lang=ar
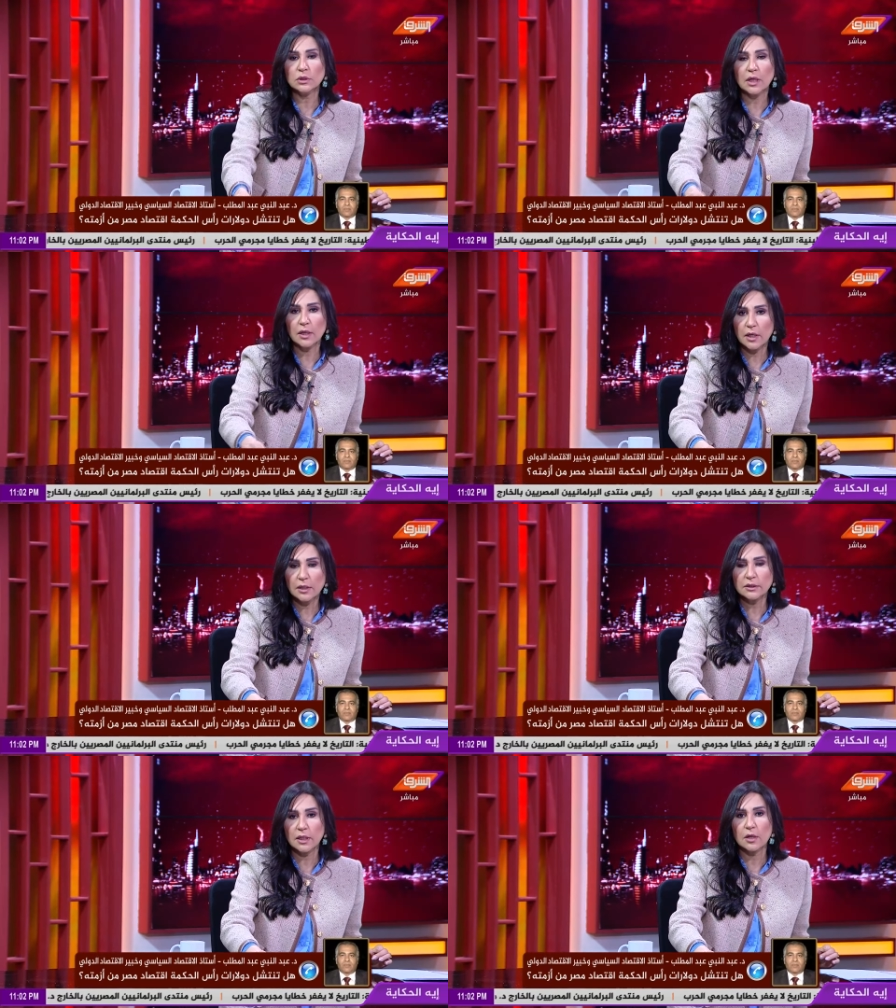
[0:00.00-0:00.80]
قطع غيار
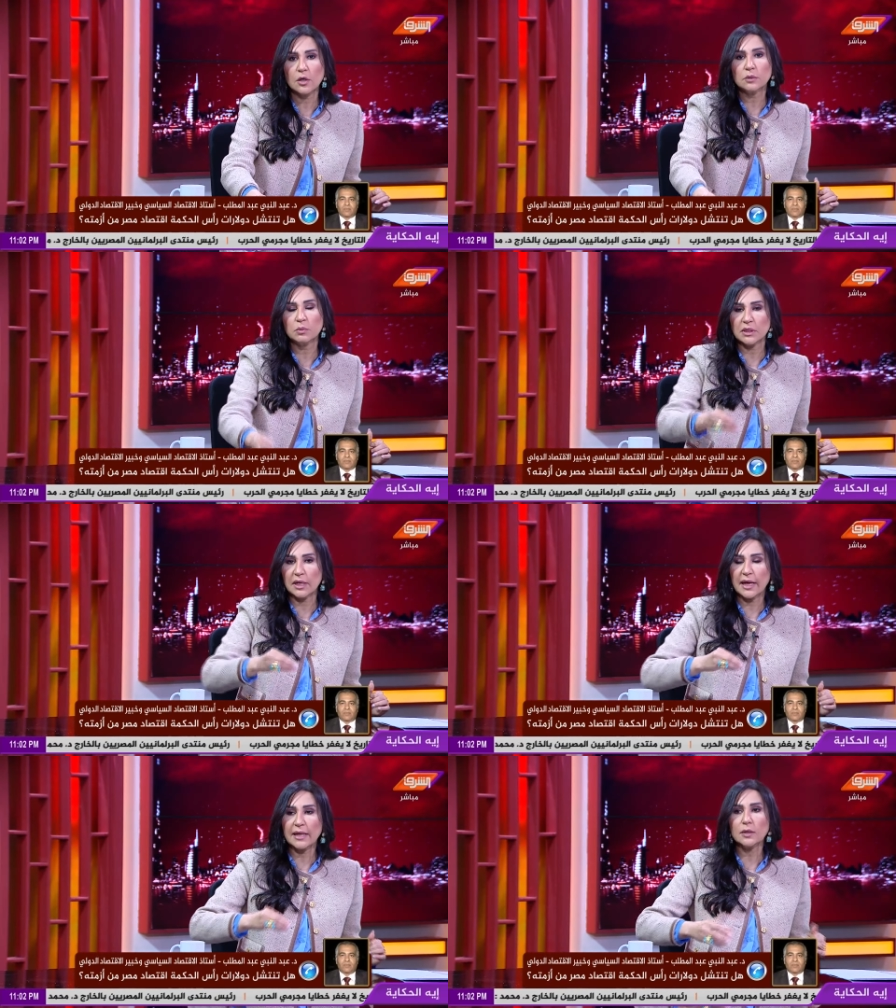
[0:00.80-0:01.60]
سيارات من
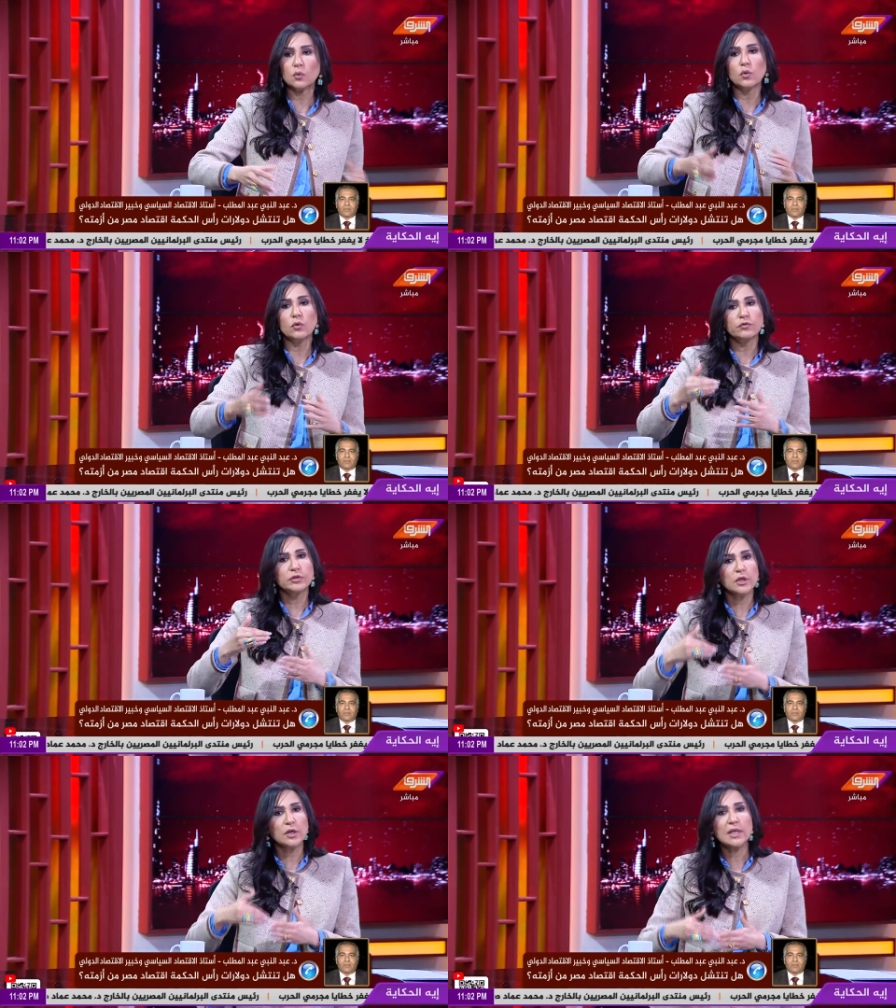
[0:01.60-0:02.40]
الخارج وفي
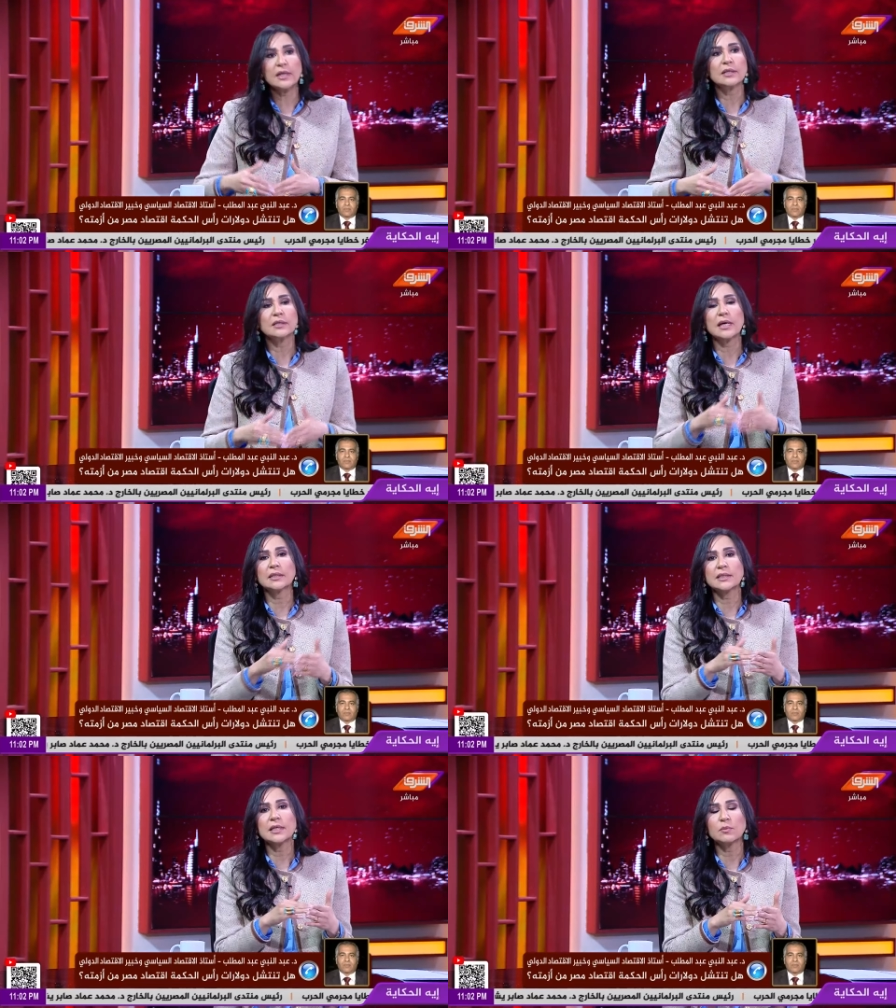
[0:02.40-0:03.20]
الطريق لانها
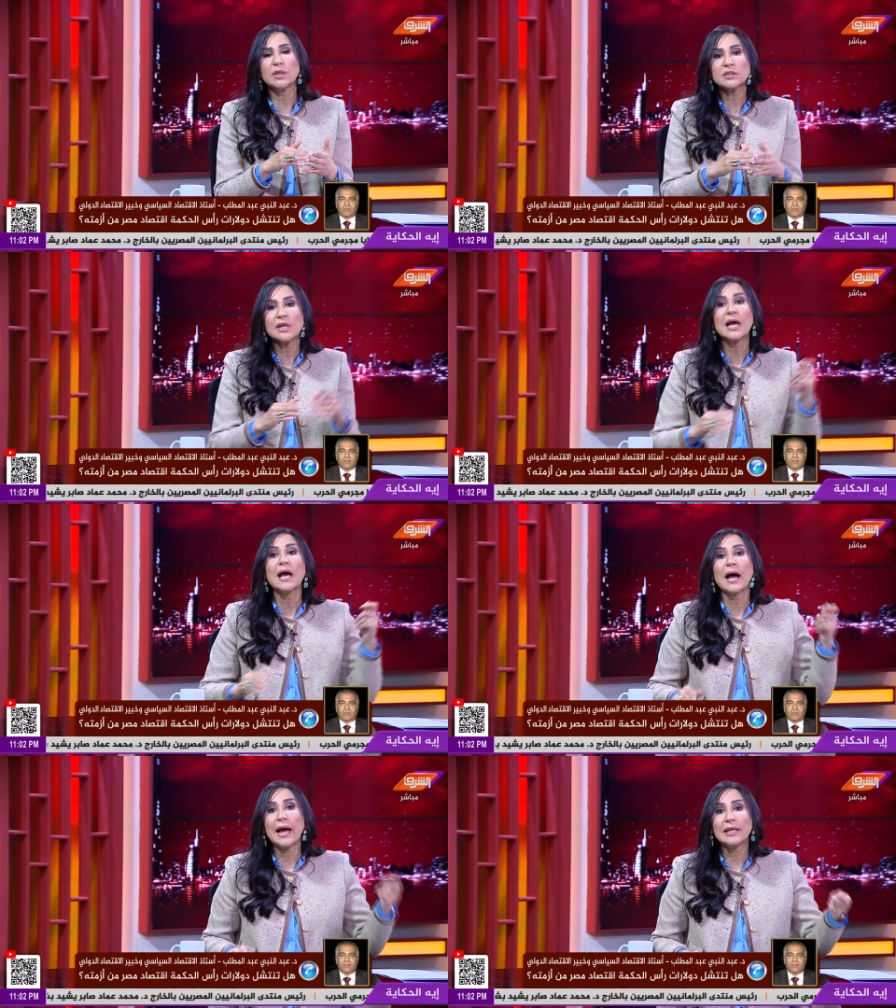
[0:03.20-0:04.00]
تيجي مصر
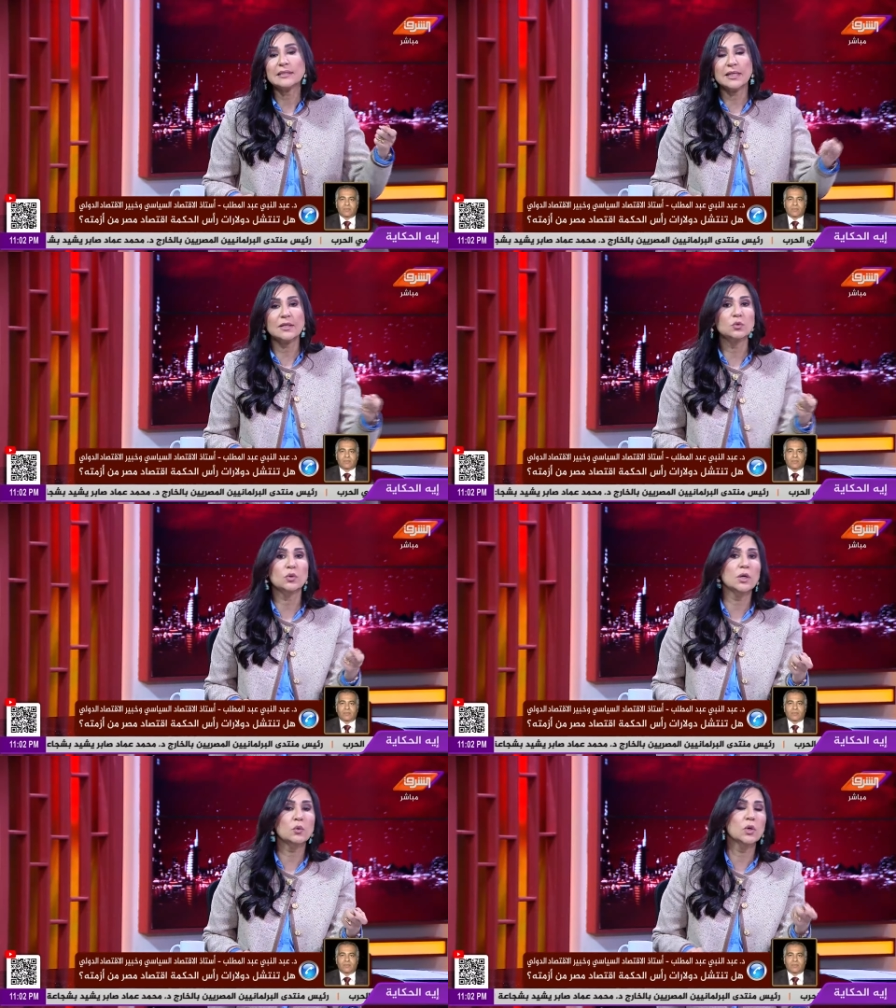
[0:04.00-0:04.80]
على سعر
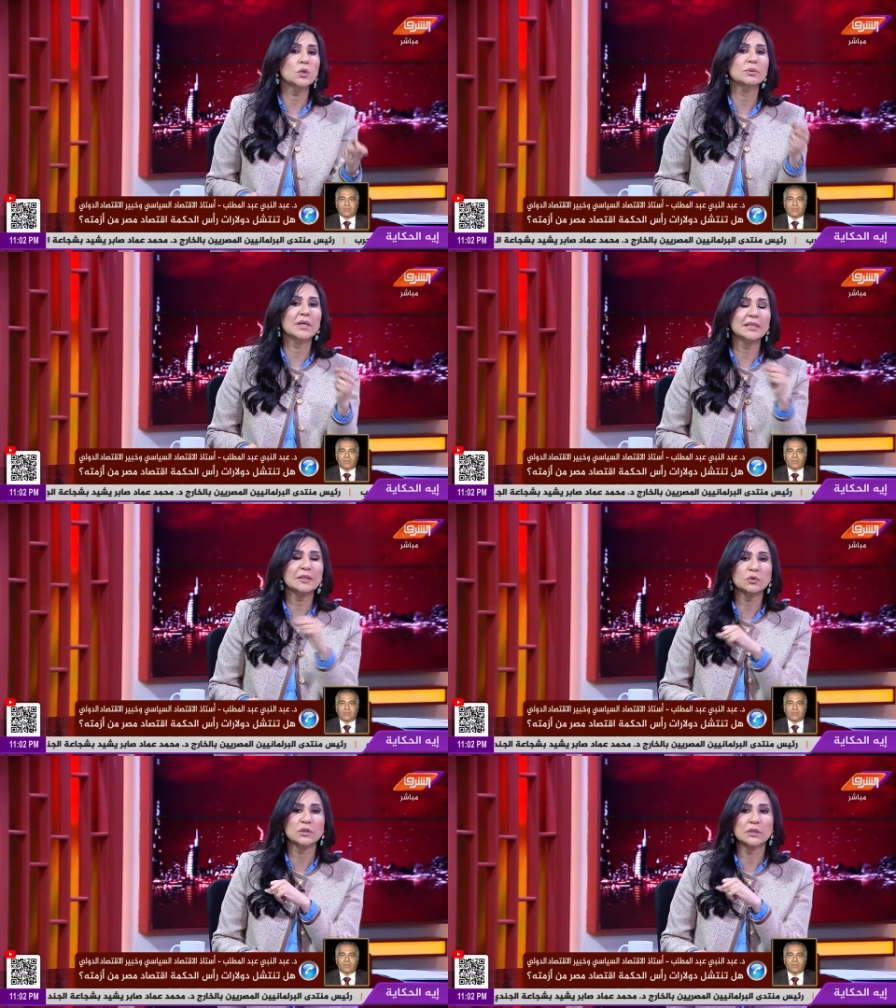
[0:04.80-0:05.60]
الدولار وهو ب
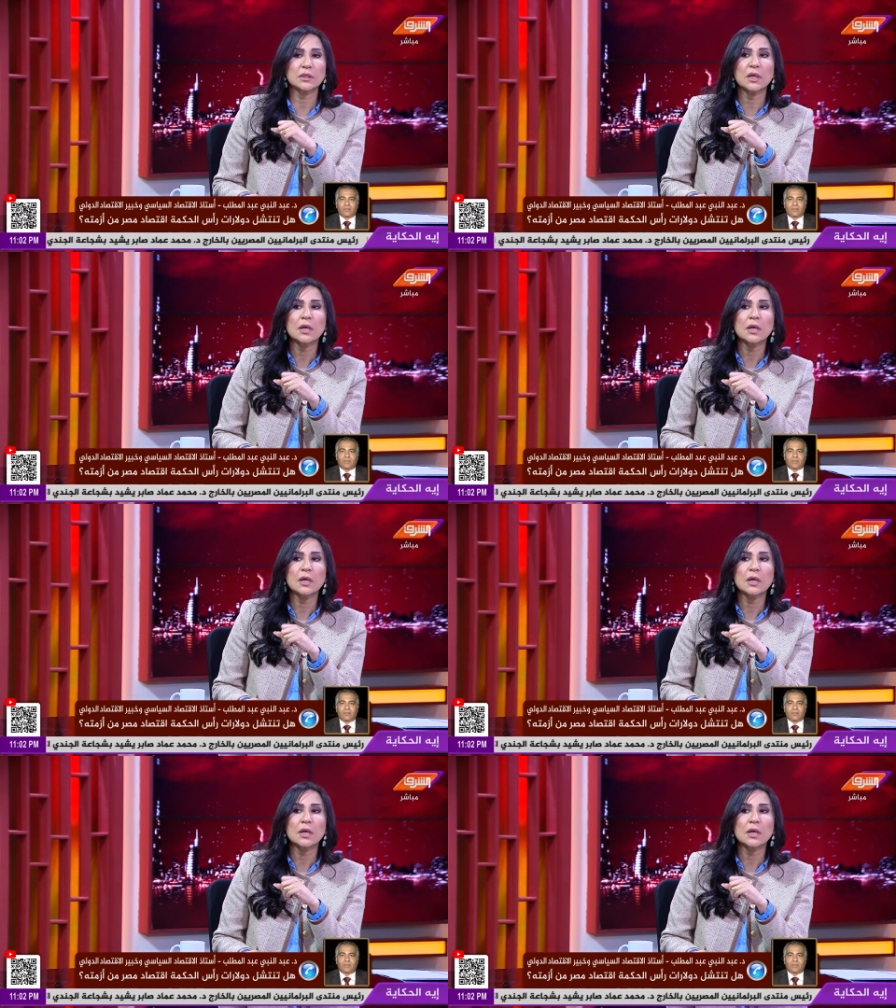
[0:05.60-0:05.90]
63